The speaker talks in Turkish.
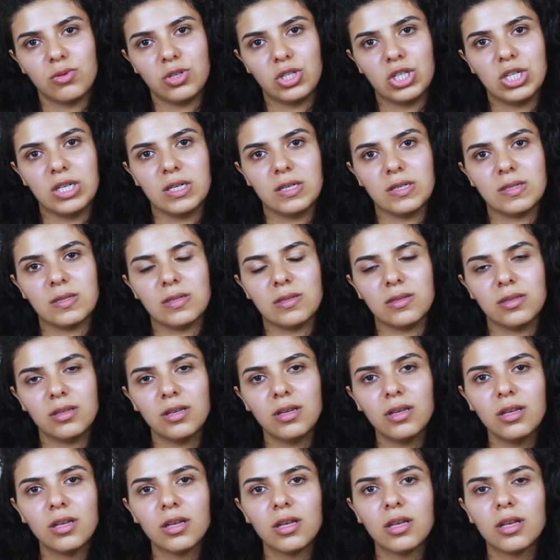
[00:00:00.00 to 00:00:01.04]

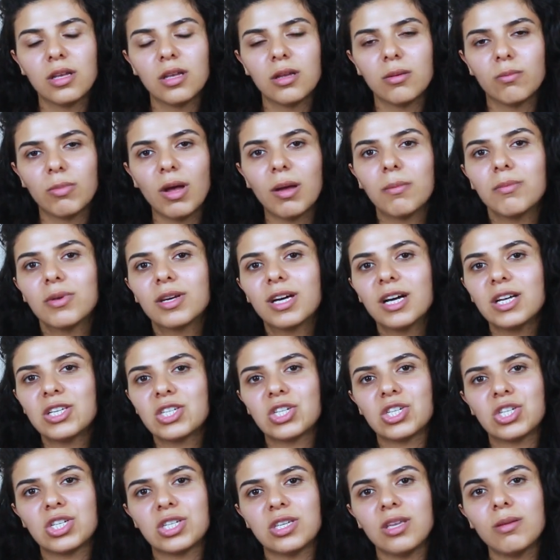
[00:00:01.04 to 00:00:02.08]
içerisinde ben
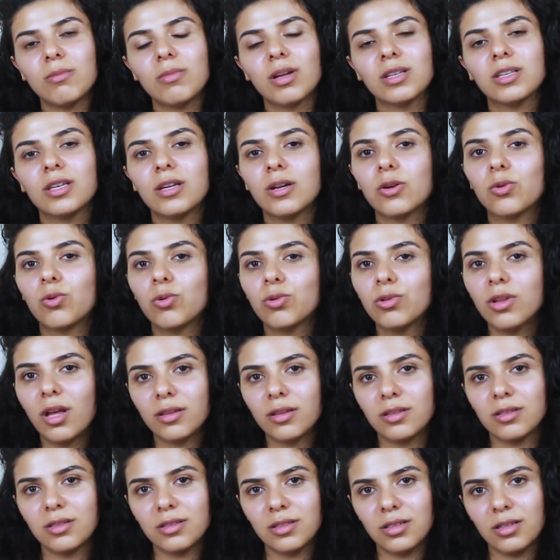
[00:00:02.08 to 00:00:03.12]
birkaç kişinin Matara
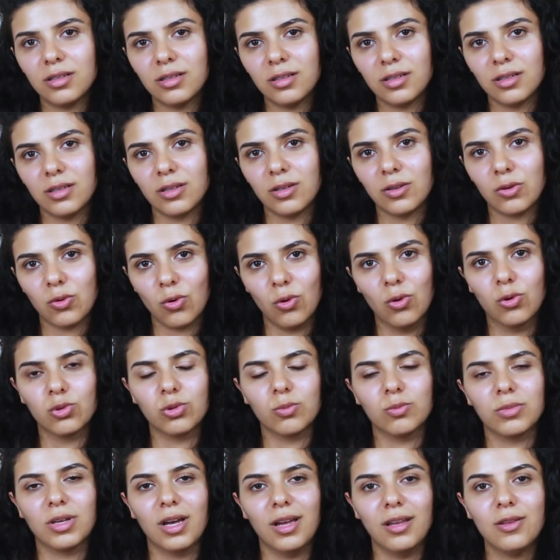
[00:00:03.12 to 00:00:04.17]
kullandığını
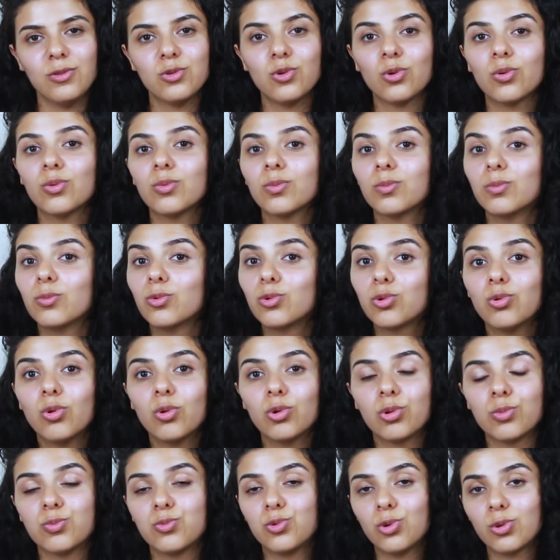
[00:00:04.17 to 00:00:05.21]
gördüm yani. Çok mutlu
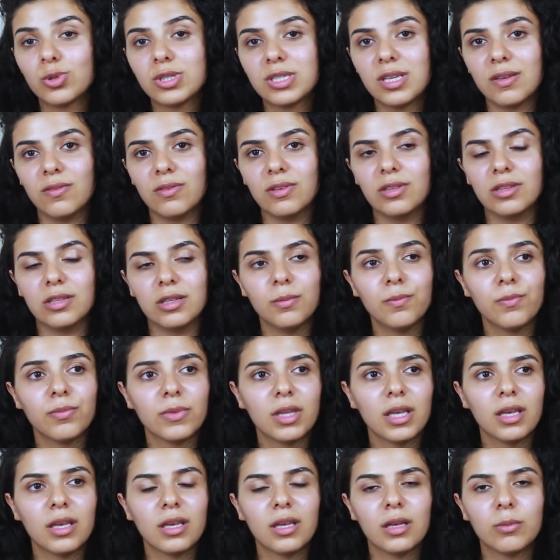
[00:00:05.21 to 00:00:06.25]
oldum, çok sevindim.
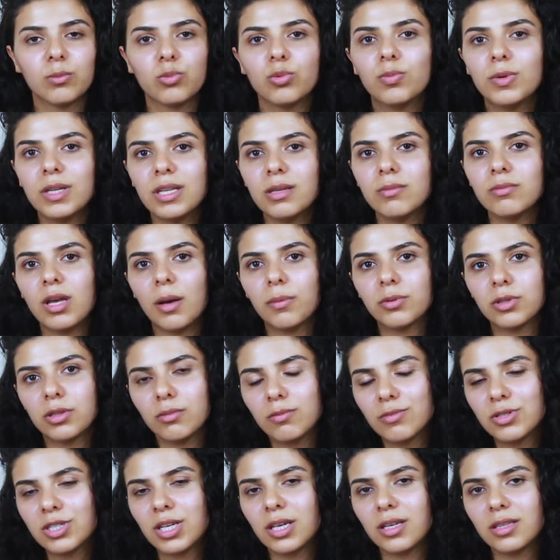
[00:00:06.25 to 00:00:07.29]
Bu benim
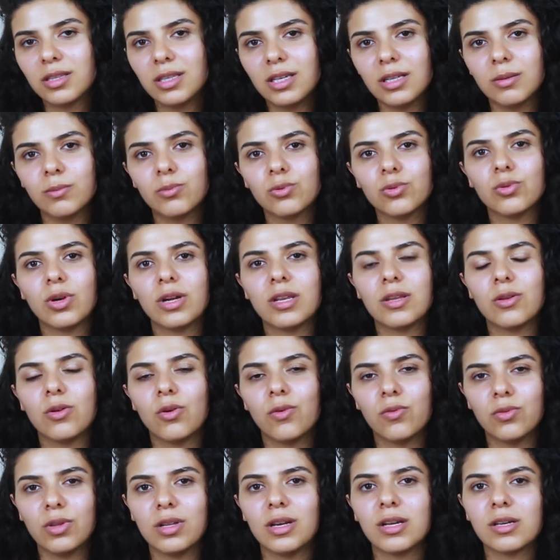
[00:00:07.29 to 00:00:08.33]
yaptığım bir şey değil. Bunu hani
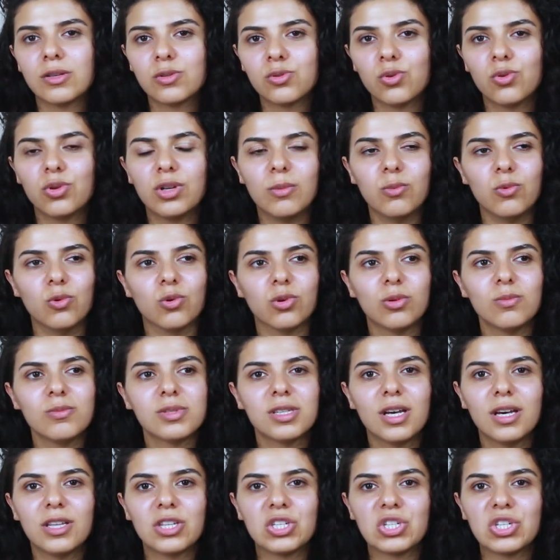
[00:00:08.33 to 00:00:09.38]
övünerek söylemiyorum.
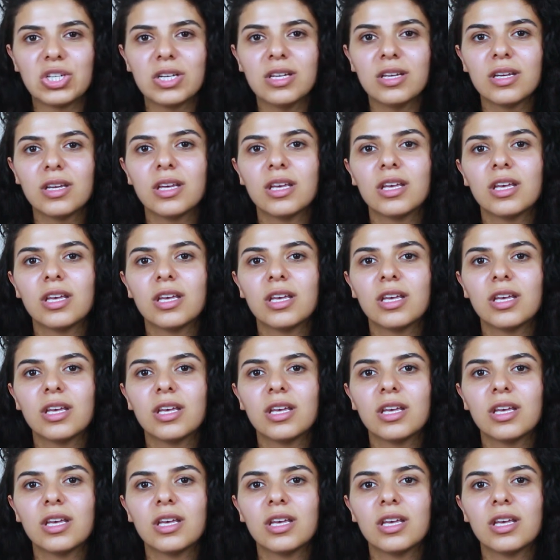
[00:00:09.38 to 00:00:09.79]
Sadece